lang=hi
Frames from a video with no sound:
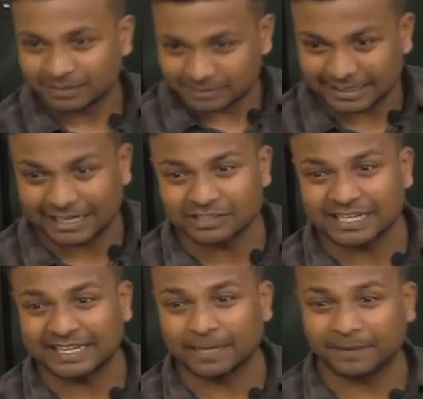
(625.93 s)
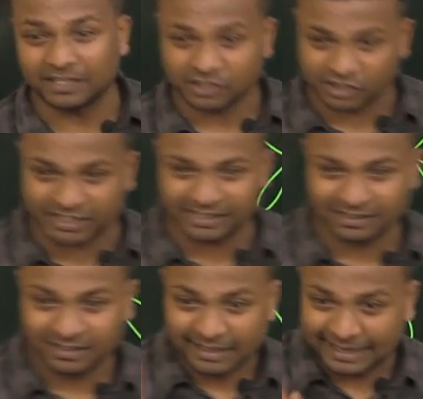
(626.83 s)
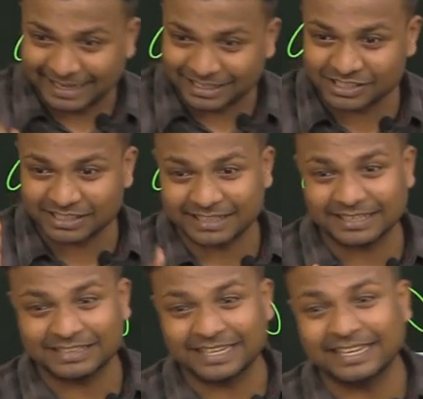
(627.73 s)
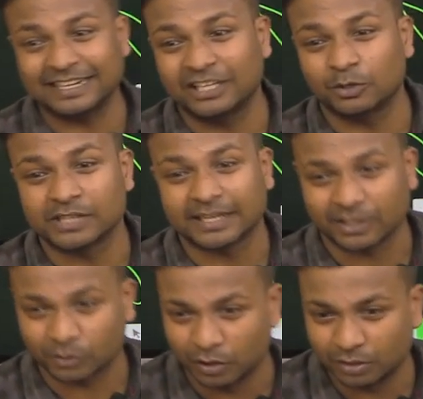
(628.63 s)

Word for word: ये क्या हो जाएगी आपकी जीन एक जीन के कितने कैरेक्टर हो जाएंगे दो